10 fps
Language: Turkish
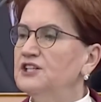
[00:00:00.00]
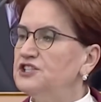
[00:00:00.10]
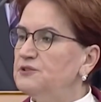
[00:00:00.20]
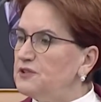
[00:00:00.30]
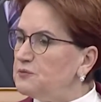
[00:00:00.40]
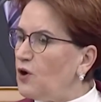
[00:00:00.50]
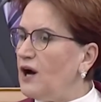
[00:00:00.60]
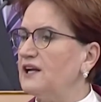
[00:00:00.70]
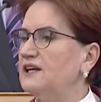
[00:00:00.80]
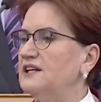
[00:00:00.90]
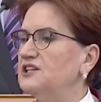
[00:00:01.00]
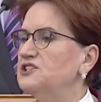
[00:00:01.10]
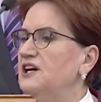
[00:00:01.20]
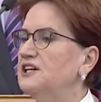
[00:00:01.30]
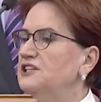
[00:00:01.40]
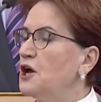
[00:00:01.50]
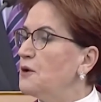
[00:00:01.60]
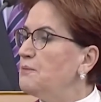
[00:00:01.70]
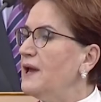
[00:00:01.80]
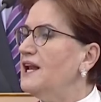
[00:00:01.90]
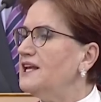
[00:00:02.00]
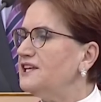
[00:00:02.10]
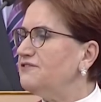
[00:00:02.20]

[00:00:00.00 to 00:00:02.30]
şimdi bu arkadaşlar belli